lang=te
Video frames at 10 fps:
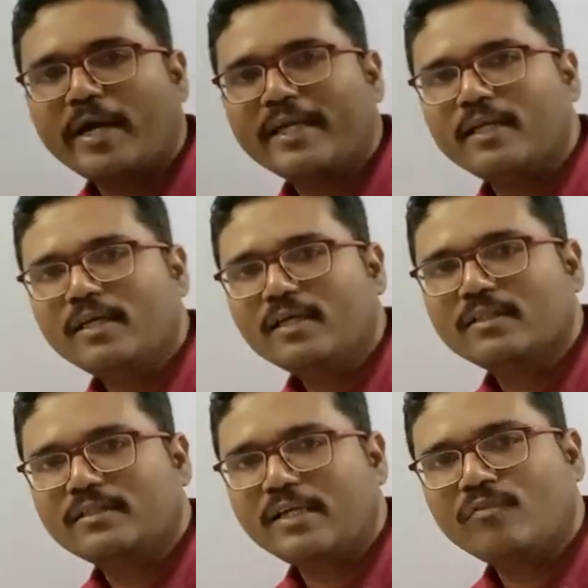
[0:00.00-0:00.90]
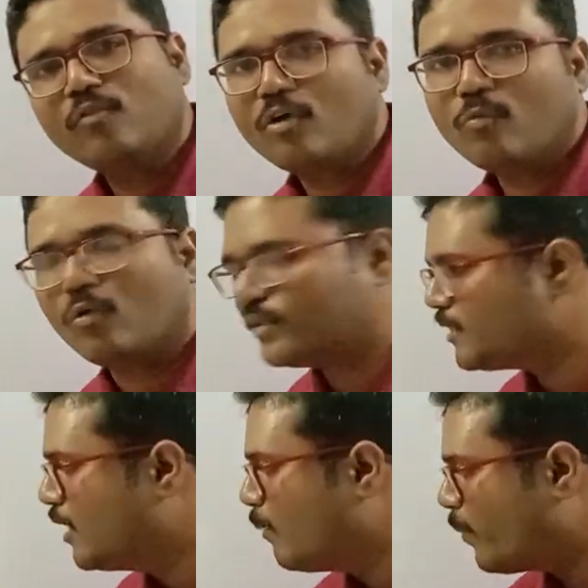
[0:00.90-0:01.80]
పాయింట్ త్రీ ఫోర్ వోల్ట్స్
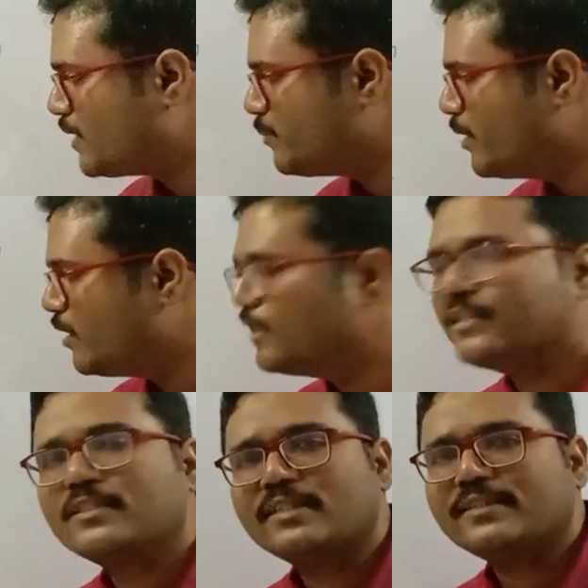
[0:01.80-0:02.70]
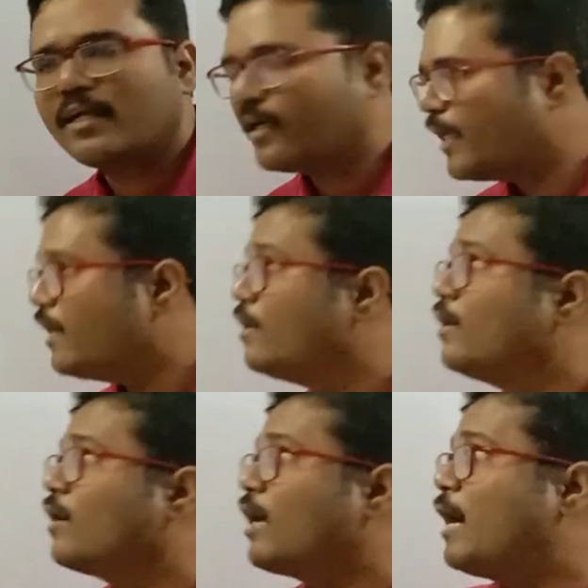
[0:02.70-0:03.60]
ప్లస్ మీరు ఎందుకు ఇచ్చారు సార్ అంటే
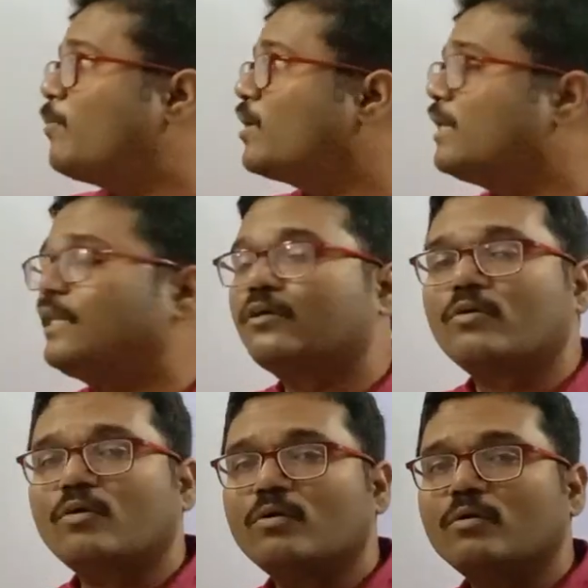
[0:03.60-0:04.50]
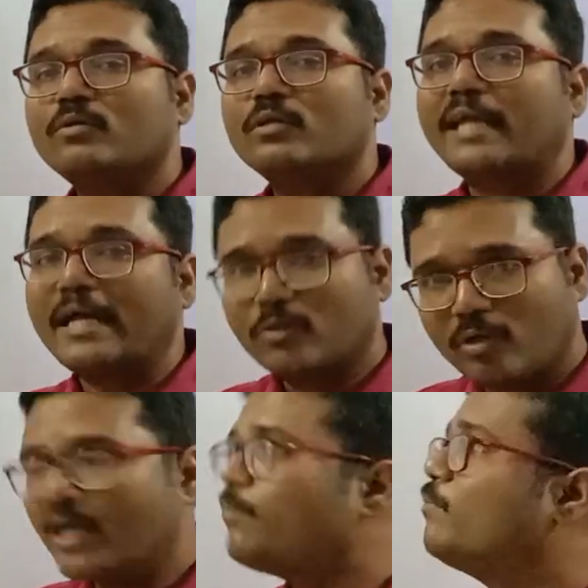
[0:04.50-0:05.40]
కాపర్ ఎలక్ట్రోడ్
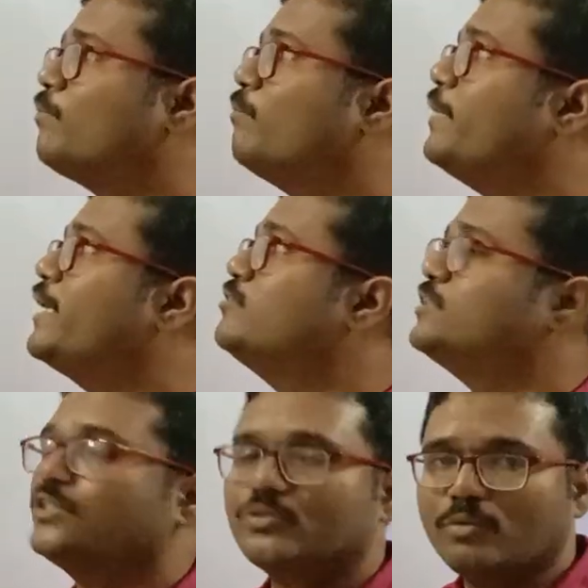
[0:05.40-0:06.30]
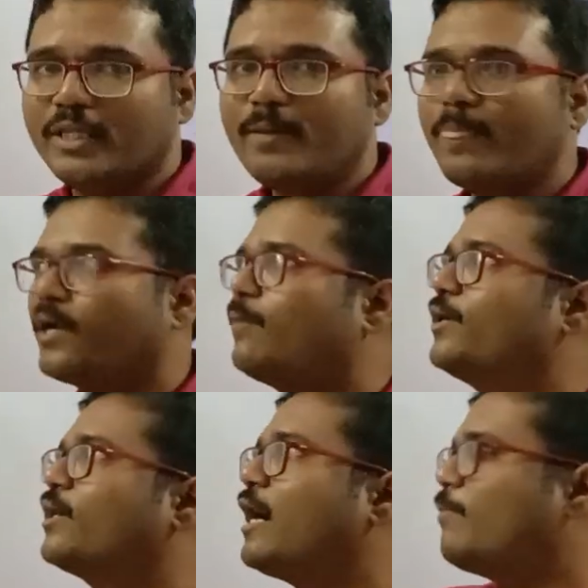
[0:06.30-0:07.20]
క్యాథోడ్గా బిహేవ్ చేస్తోంది
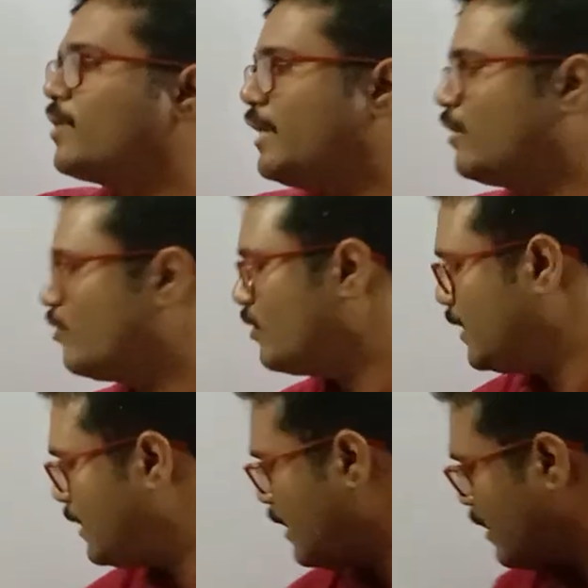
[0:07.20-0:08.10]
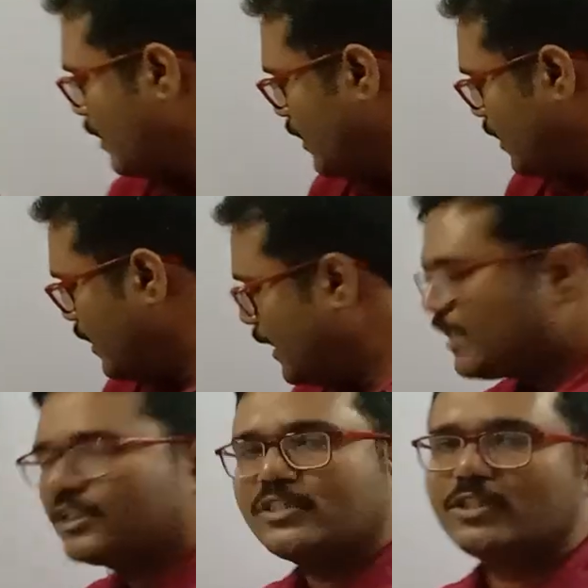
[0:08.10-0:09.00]
కాబట్టి కాపర్ ఎలక్ట్రోడ్ దగ్గర
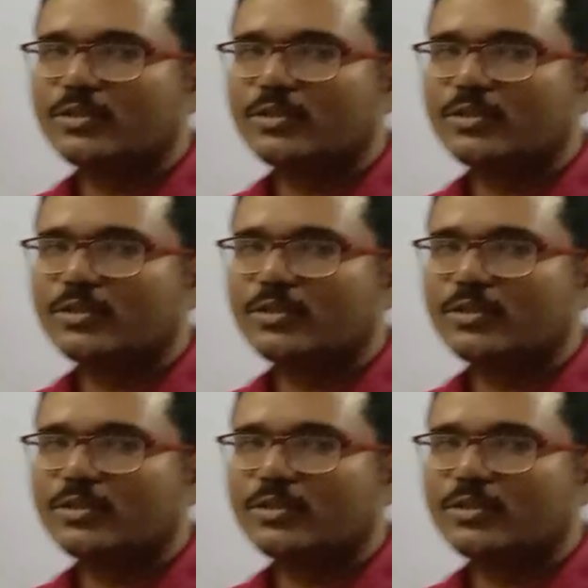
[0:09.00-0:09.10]
రిడక్షన్